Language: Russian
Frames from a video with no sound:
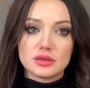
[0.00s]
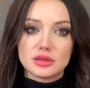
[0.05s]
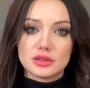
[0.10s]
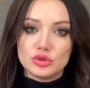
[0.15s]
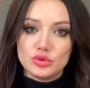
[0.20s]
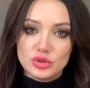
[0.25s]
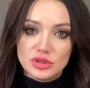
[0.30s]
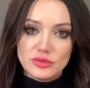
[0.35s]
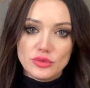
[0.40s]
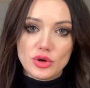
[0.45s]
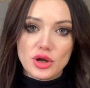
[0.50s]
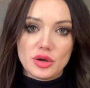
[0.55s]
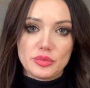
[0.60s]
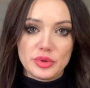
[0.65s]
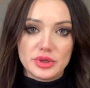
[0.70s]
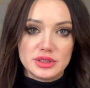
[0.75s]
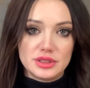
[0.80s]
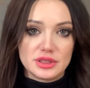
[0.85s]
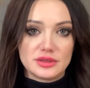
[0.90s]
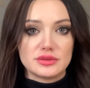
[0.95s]
до того, как
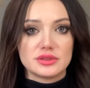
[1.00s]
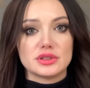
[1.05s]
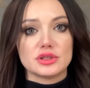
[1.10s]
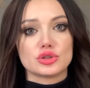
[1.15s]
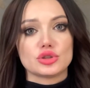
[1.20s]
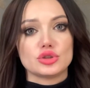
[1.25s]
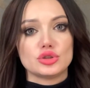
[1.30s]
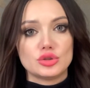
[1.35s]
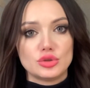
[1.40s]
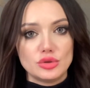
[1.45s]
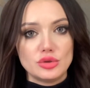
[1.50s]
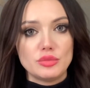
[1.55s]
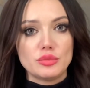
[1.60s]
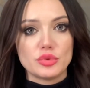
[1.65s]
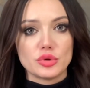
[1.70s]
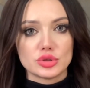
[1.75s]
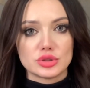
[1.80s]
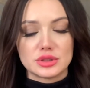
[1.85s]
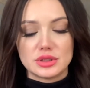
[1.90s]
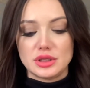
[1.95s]
пойти к визажисту и
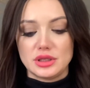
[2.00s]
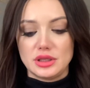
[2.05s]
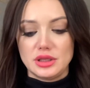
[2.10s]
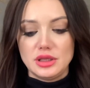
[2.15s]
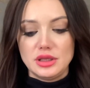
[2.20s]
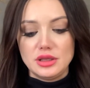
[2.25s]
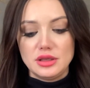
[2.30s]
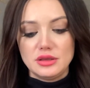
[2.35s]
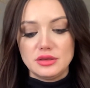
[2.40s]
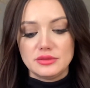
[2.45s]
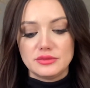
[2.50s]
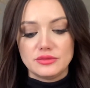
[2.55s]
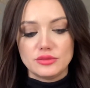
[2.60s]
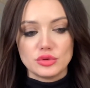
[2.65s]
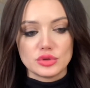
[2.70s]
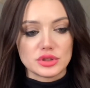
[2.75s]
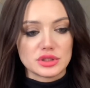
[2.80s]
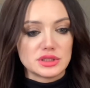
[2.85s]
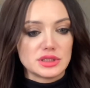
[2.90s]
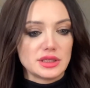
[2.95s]
после. И
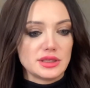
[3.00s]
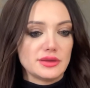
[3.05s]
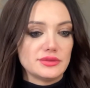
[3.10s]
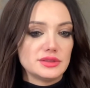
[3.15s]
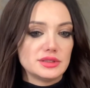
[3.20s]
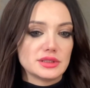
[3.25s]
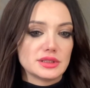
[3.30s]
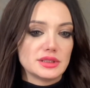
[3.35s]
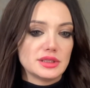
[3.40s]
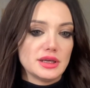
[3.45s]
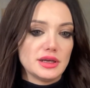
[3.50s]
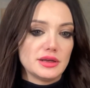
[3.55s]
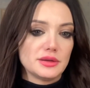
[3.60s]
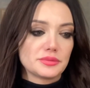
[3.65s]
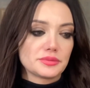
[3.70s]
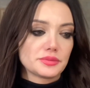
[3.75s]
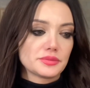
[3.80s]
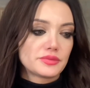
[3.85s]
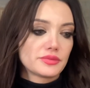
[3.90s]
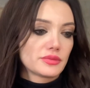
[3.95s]
волосы я
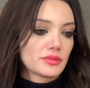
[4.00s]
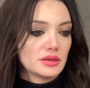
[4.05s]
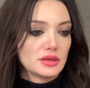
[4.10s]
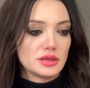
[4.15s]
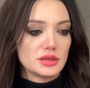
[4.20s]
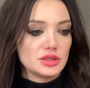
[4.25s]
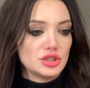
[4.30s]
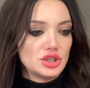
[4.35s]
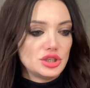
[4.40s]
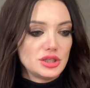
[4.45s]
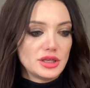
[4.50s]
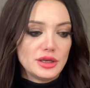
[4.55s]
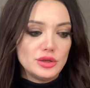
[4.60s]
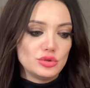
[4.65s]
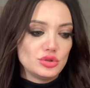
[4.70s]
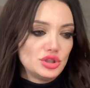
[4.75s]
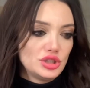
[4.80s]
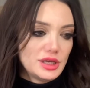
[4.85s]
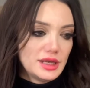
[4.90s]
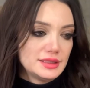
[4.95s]
всегда Очищаю
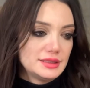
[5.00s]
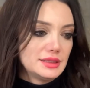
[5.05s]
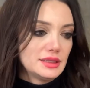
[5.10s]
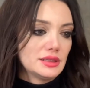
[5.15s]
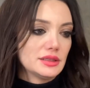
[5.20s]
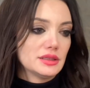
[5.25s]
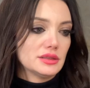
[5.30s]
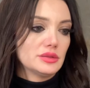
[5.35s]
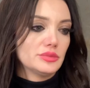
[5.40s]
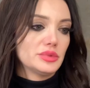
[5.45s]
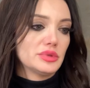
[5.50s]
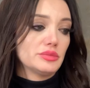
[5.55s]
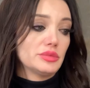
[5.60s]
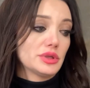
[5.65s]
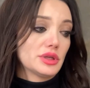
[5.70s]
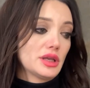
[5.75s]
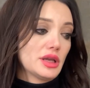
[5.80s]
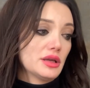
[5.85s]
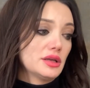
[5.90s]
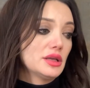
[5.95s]
тщательно,
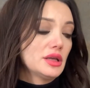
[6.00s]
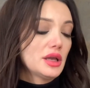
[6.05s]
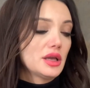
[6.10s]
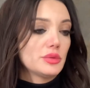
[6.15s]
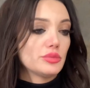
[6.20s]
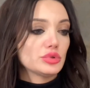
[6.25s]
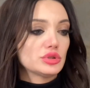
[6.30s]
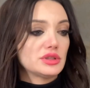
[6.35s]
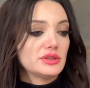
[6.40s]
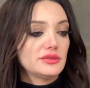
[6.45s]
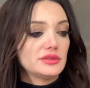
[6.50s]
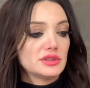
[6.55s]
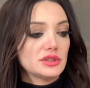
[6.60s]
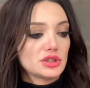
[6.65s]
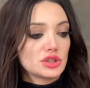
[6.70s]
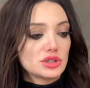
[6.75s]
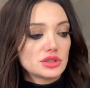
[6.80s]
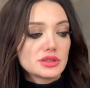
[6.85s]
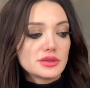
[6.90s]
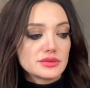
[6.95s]
например, я после
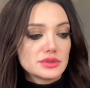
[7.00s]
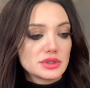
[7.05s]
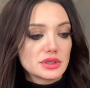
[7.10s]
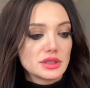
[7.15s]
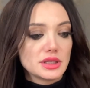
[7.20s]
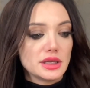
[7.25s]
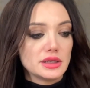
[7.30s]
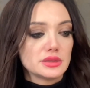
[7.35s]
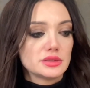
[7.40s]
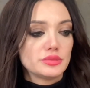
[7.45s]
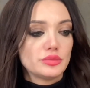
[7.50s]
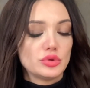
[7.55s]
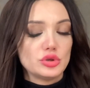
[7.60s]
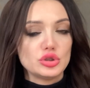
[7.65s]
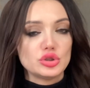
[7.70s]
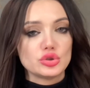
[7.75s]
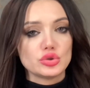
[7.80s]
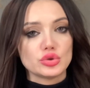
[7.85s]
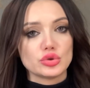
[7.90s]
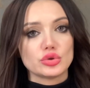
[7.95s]
визажиста всегда
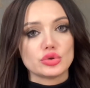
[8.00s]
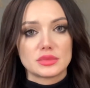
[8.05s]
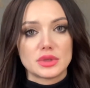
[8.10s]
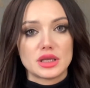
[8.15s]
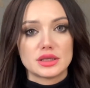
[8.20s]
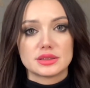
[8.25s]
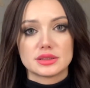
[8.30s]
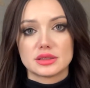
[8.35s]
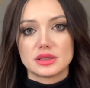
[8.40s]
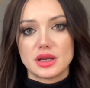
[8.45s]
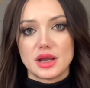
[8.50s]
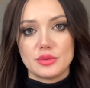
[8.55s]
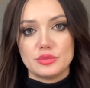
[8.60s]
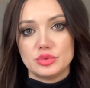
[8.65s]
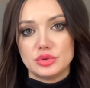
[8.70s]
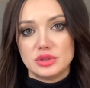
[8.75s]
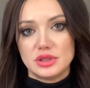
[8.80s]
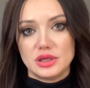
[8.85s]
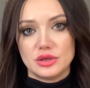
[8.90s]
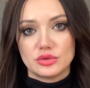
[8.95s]
использую скраб
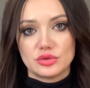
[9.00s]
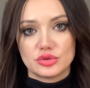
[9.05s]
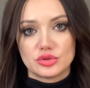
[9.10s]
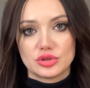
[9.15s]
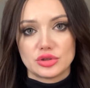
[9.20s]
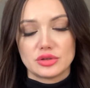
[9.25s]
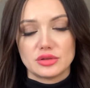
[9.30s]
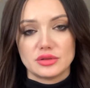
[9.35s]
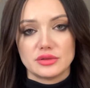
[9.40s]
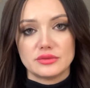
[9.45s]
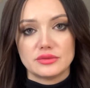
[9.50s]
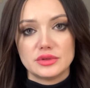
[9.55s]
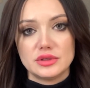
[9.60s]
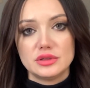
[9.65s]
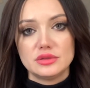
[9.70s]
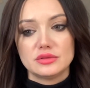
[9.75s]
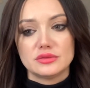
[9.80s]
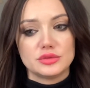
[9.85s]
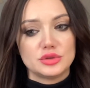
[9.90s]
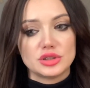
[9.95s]
для кожи головы,
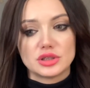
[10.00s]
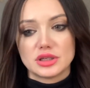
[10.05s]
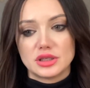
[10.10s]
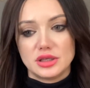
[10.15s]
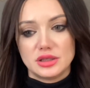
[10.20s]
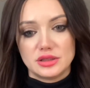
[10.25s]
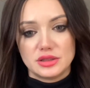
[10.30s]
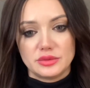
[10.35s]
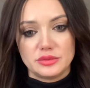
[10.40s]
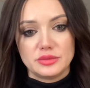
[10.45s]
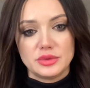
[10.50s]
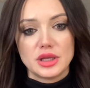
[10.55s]
но ну, вообще какие-то